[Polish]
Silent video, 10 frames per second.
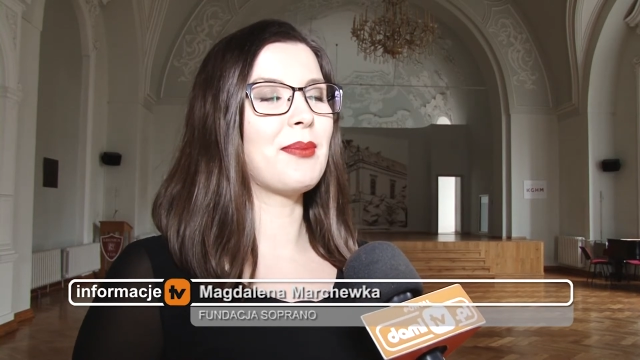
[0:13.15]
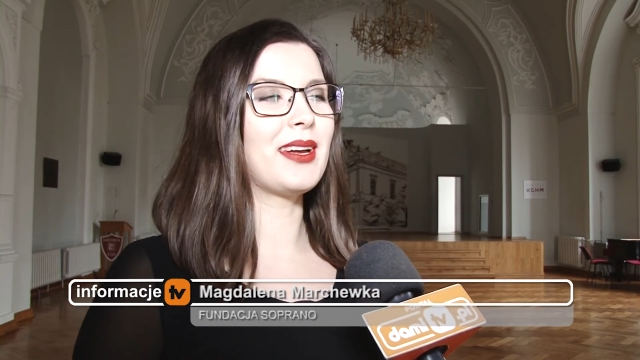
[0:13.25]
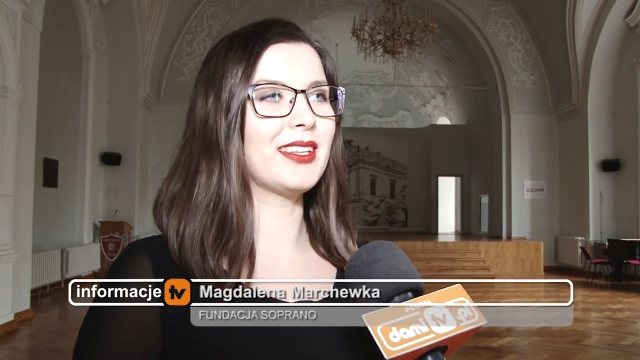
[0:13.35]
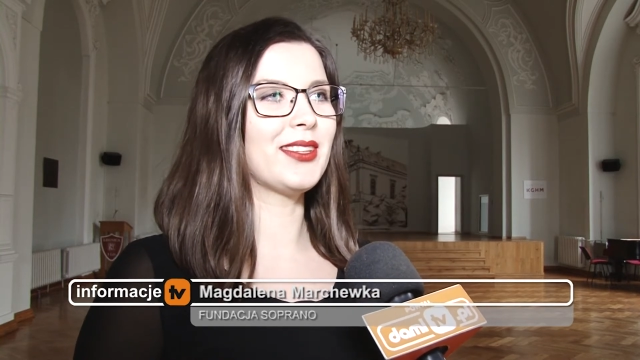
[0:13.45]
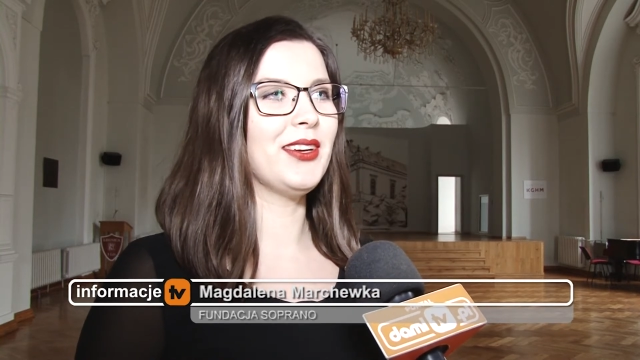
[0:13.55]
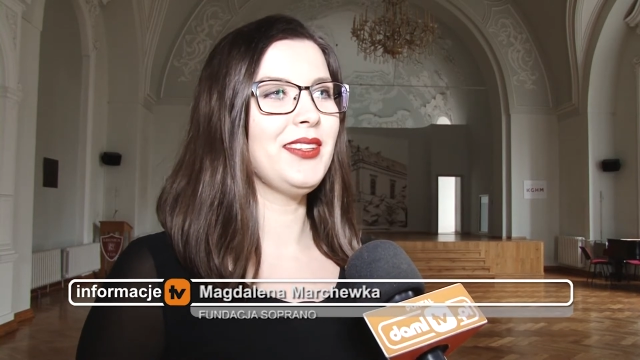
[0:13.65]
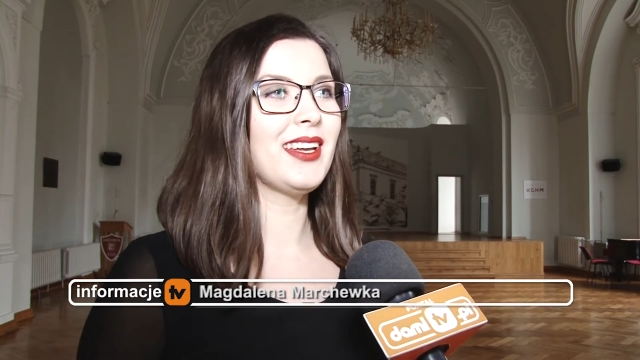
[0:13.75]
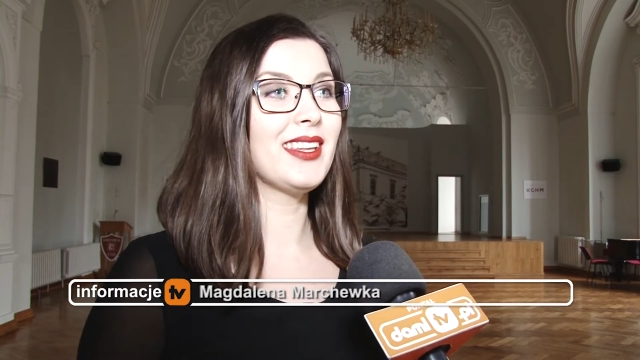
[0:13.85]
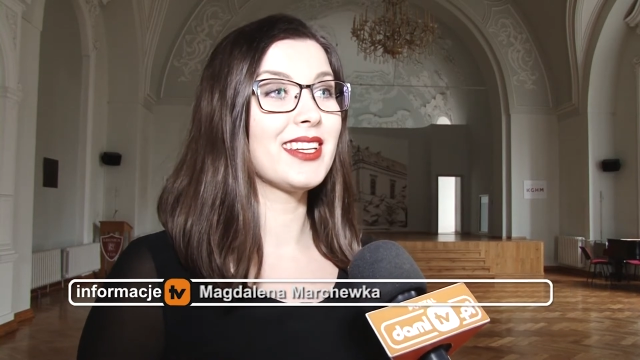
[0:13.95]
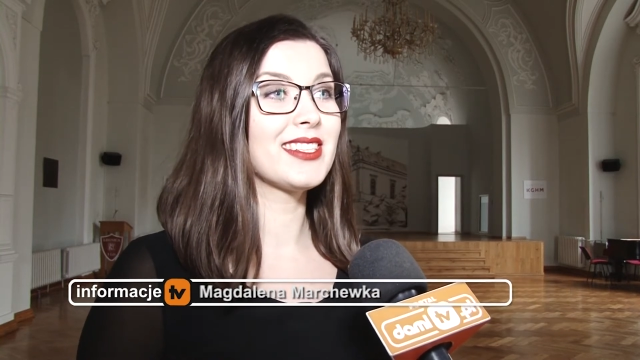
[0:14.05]
baryton,
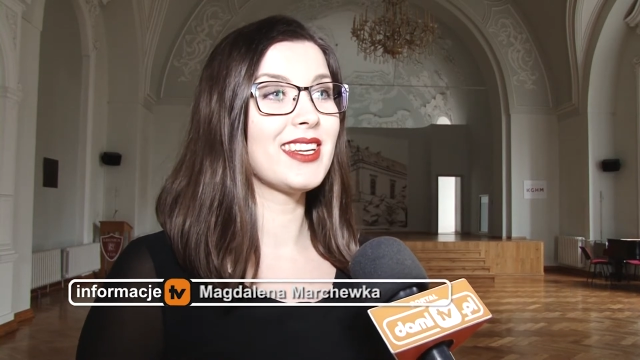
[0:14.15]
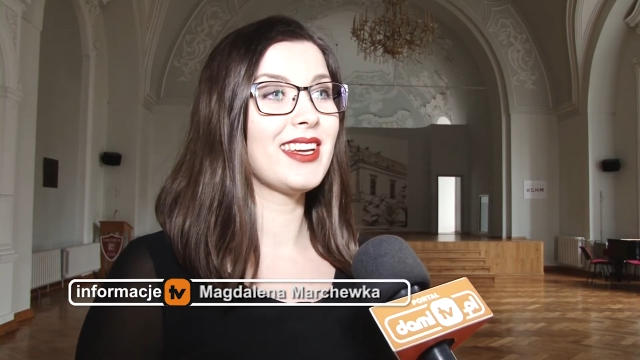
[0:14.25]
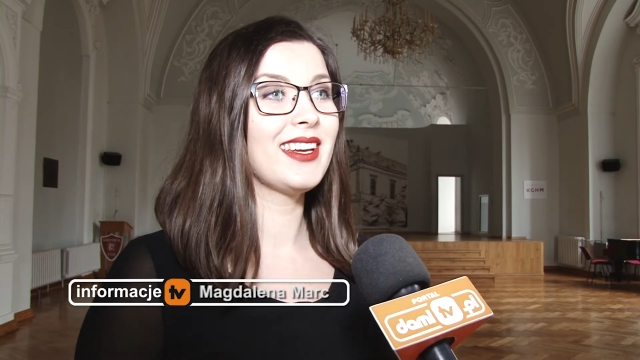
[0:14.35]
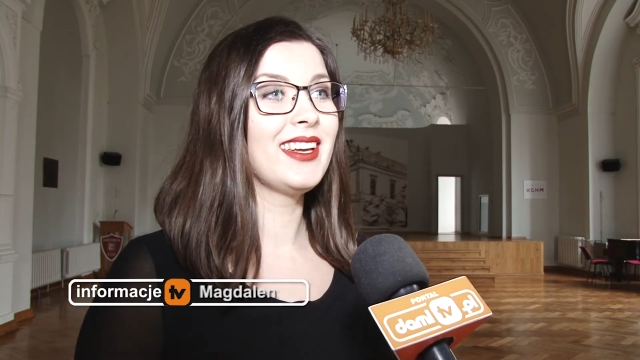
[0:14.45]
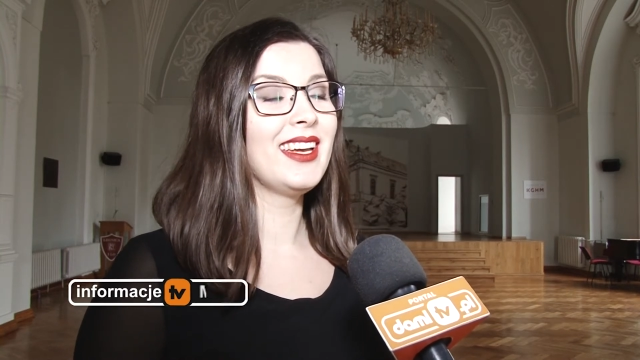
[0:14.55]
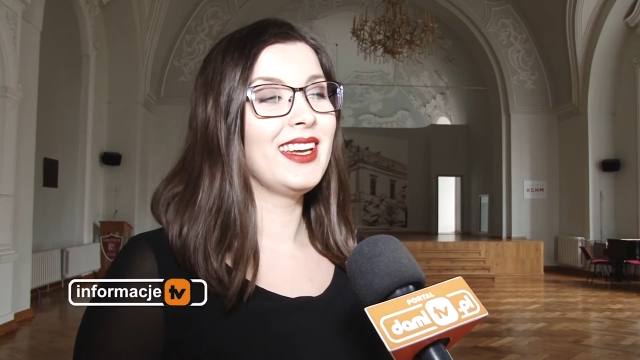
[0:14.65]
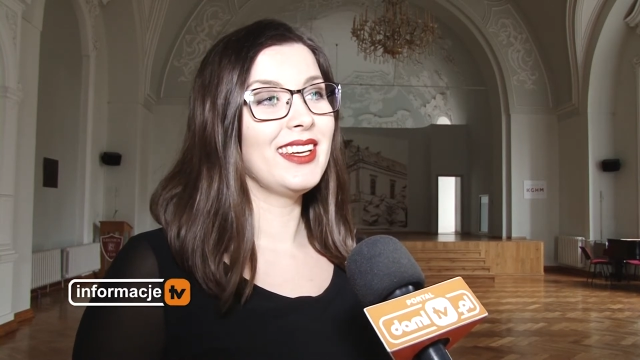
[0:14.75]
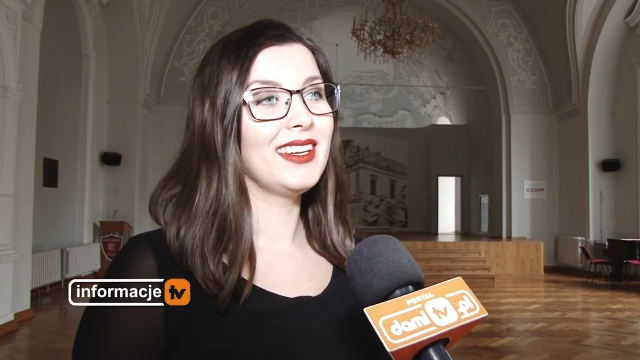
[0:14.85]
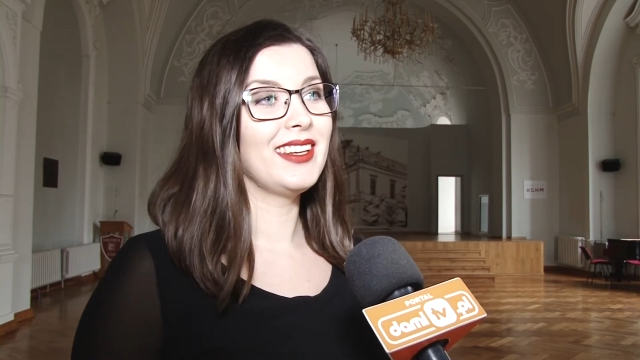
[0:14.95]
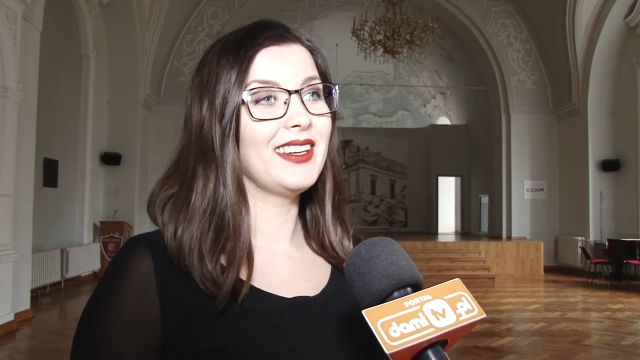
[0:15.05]
a także
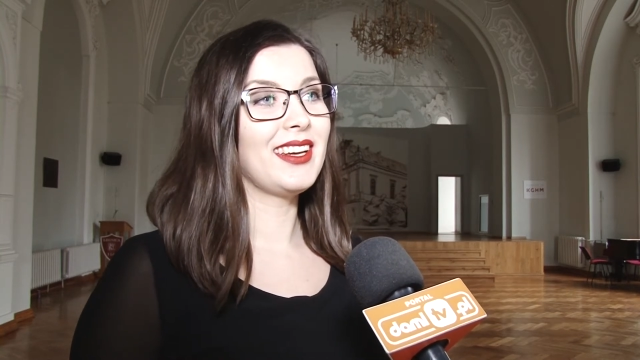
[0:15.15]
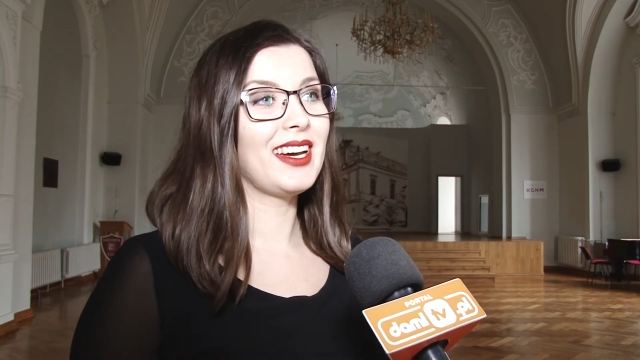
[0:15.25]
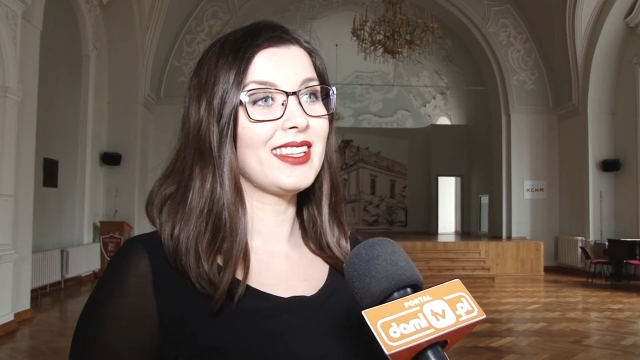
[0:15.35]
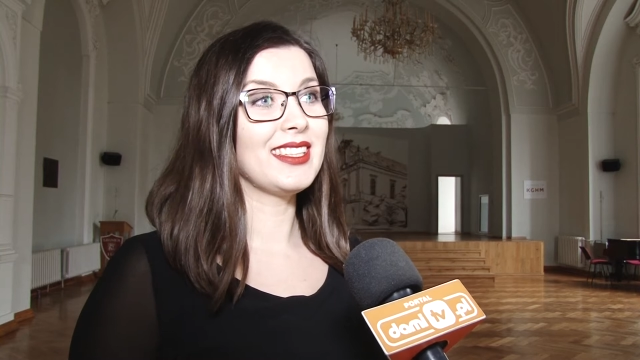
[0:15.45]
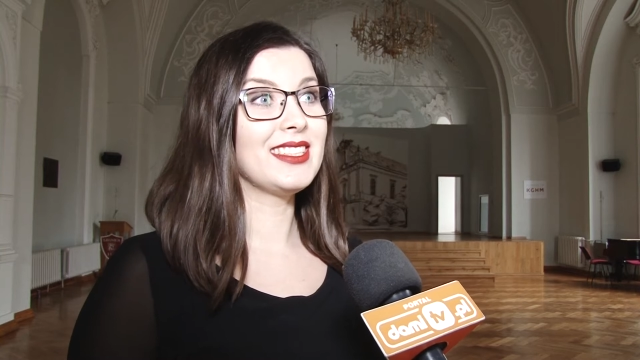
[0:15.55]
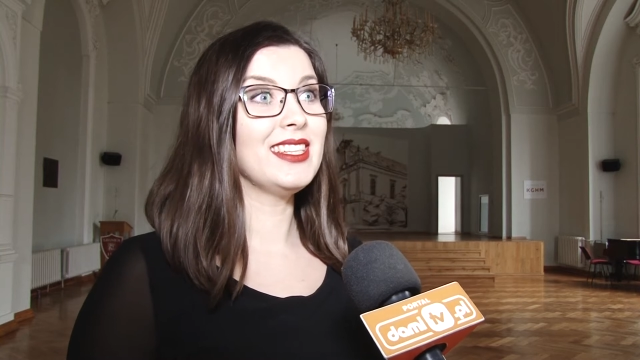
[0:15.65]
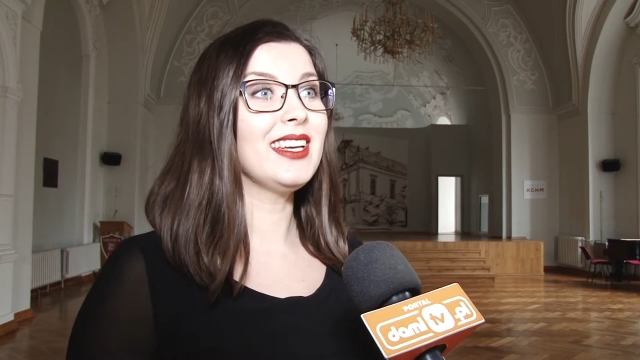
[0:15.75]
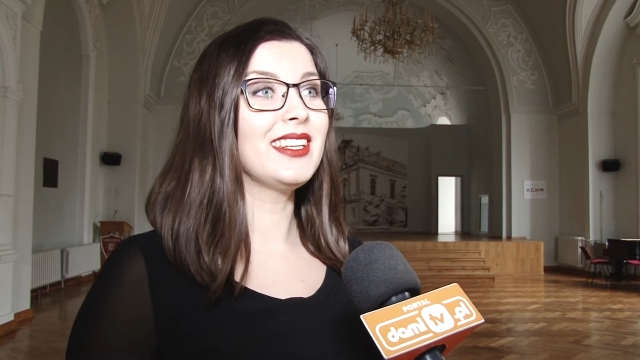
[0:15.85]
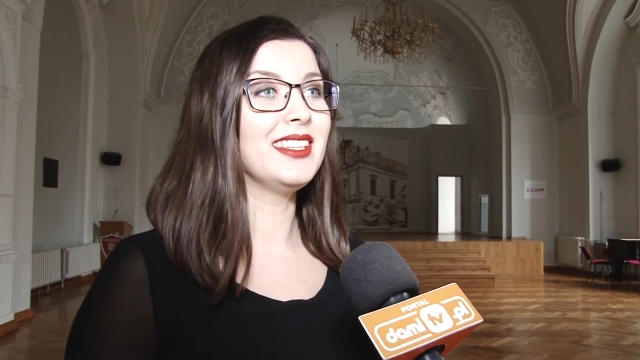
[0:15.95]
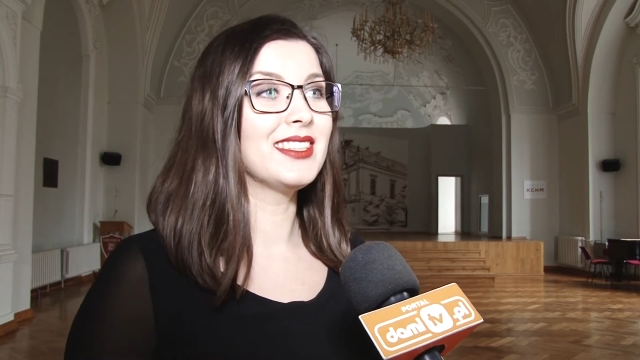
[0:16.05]
y, artyści
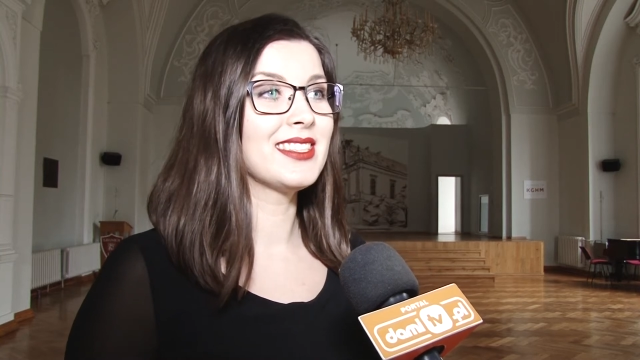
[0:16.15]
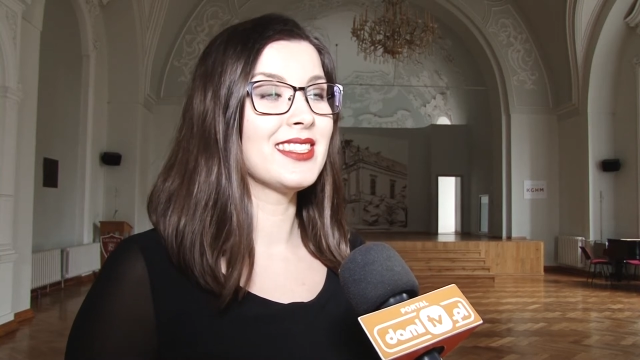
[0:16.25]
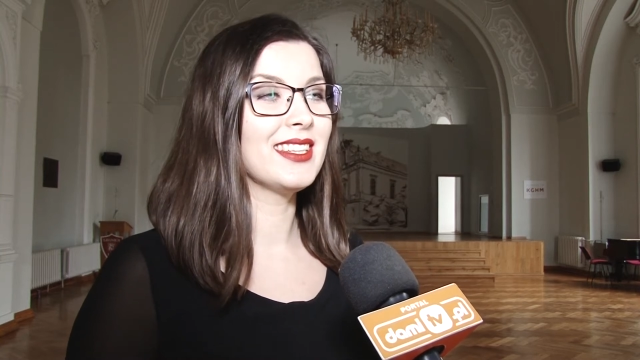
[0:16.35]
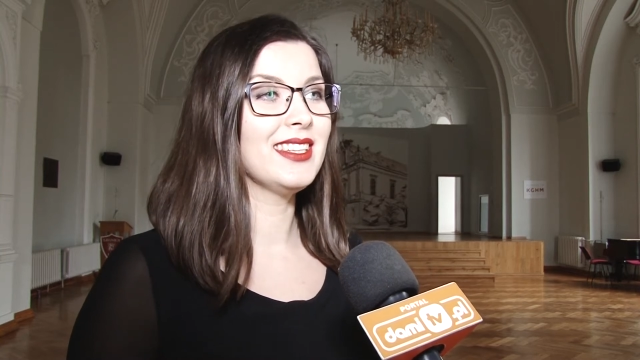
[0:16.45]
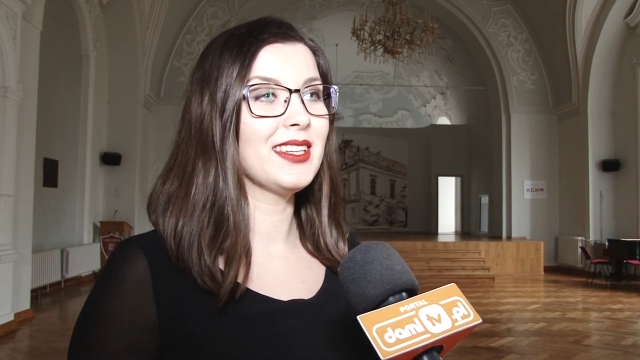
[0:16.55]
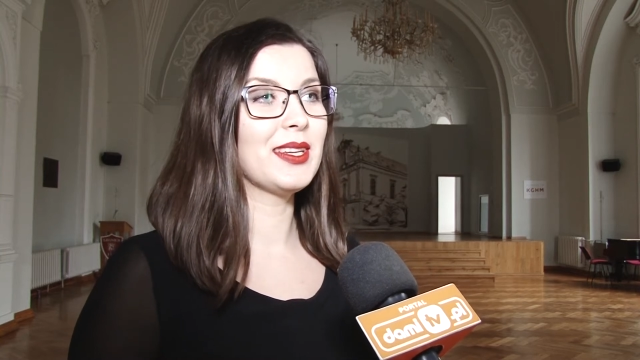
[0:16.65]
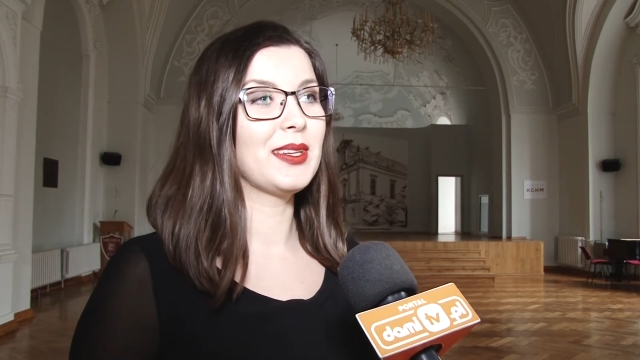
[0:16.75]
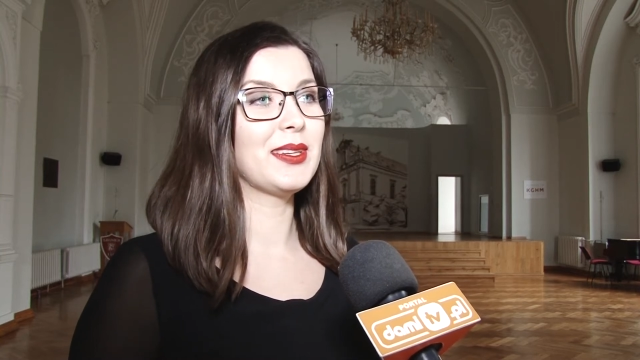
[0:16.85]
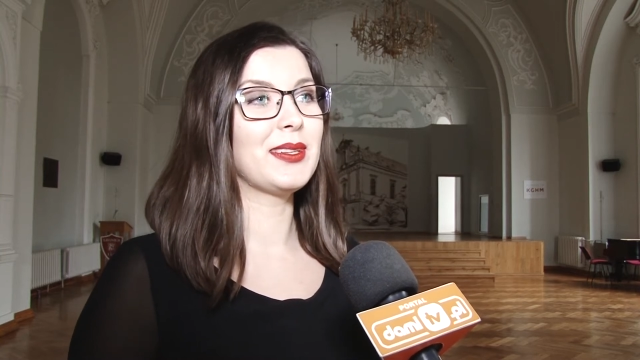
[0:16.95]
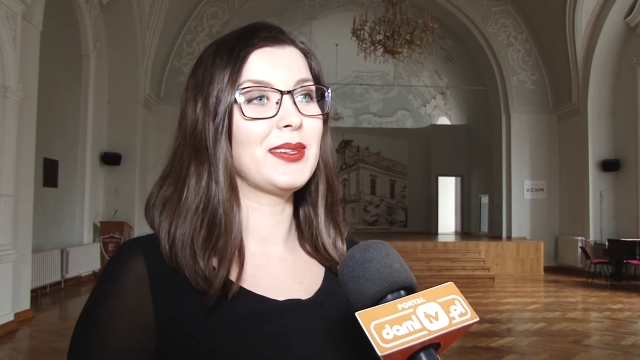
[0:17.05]
Legnicy
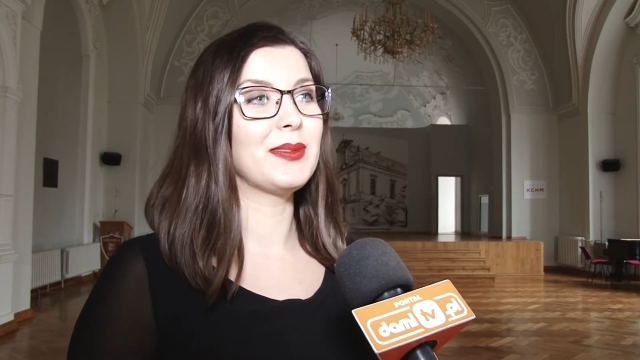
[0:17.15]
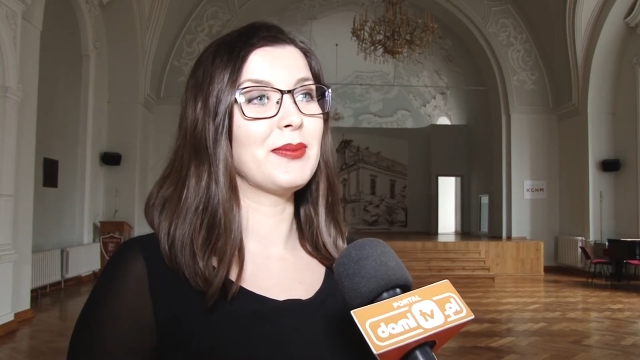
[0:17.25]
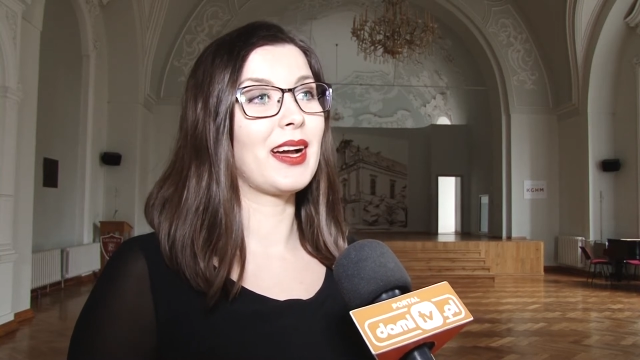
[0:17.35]
y,